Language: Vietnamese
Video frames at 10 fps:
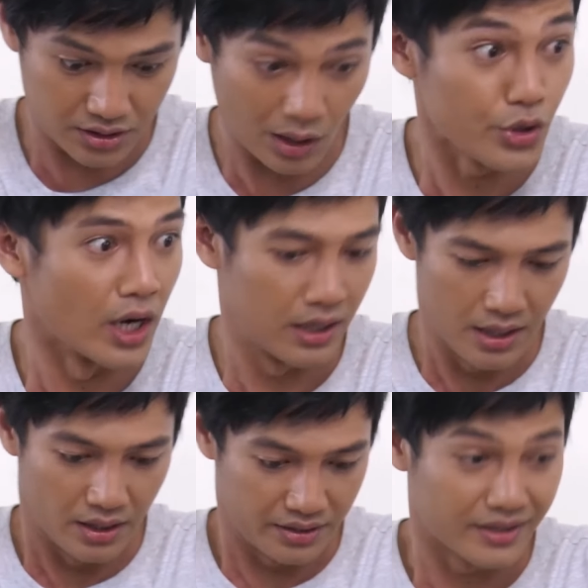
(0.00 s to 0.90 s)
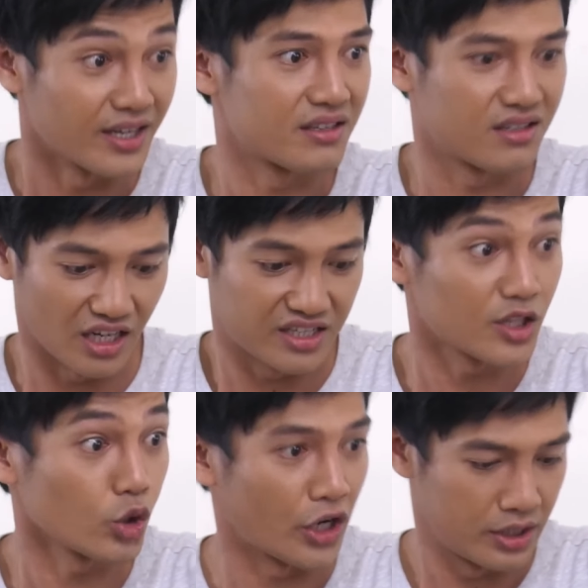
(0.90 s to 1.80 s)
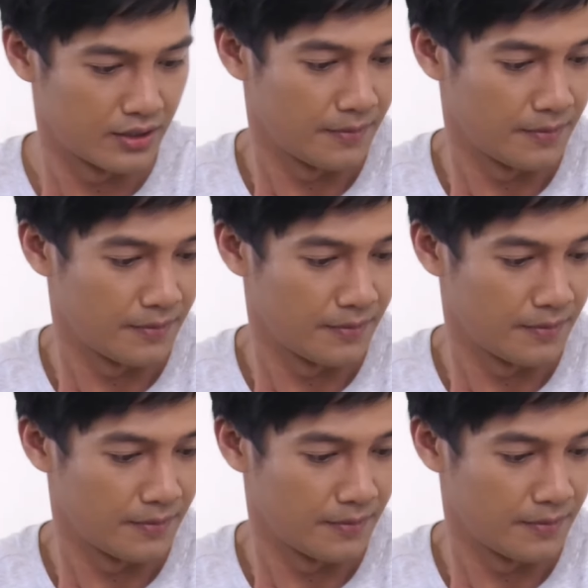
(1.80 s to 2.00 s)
6 giờ chết chết chết tôi rồi